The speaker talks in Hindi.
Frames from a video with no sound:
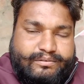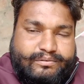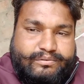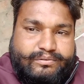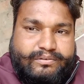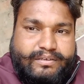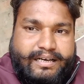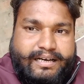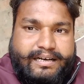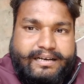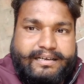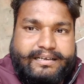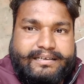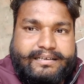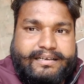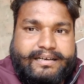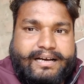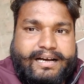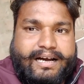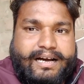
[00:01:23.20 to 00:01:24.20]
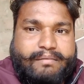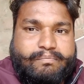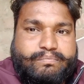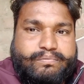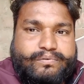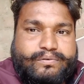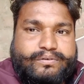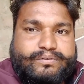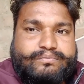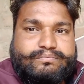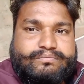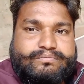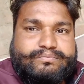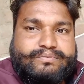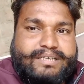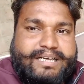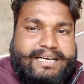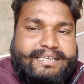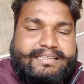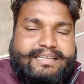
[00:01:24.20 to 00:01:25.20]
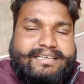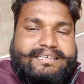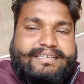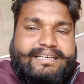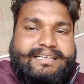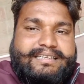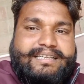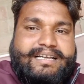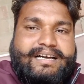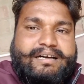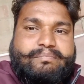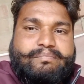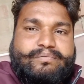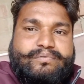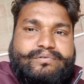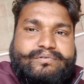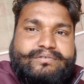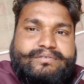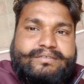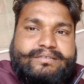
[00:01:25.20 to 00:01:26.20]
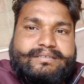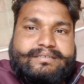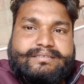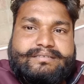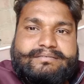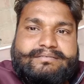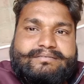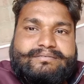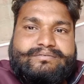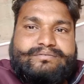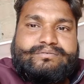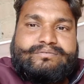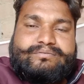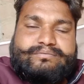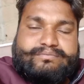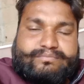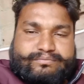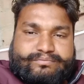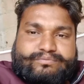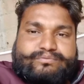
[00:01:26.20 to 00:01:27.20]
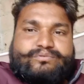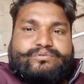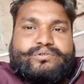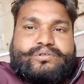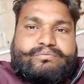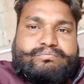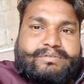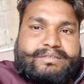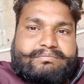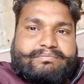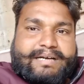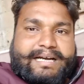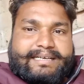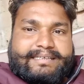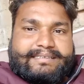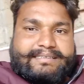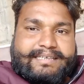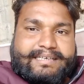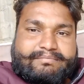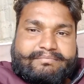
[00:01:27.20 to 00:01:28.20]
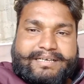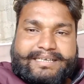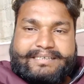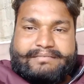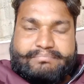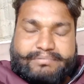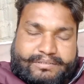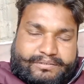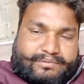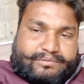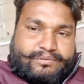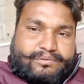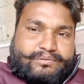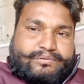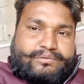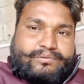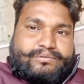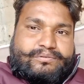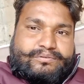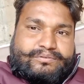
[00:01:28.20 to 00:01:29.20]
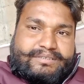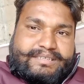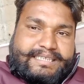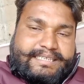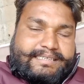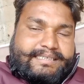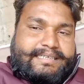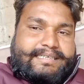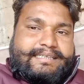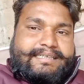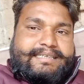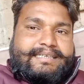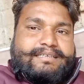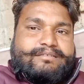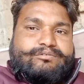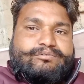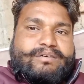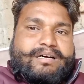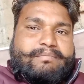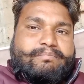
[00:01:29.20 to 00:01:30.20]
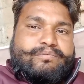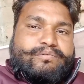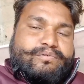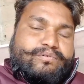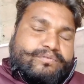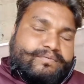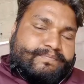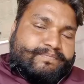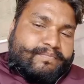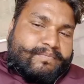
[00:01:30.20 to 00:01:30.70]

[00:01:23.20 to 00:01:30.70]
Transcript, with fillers: दूँगा आप लोग ज़्यादा ज़्यादा आप लोग जो भी भाई हमारे वीडियो को देखेंगे तो आप लोग